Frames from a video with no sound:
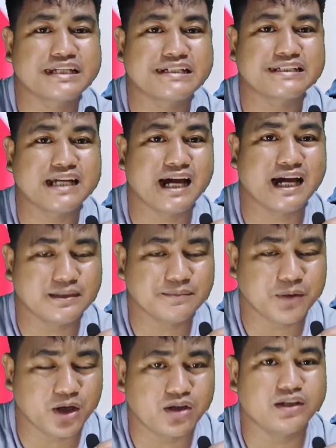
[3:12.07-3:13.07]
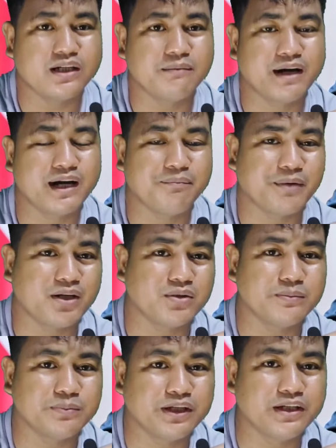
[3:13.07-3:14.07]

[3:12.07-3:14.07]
sa lahat po na makapanood po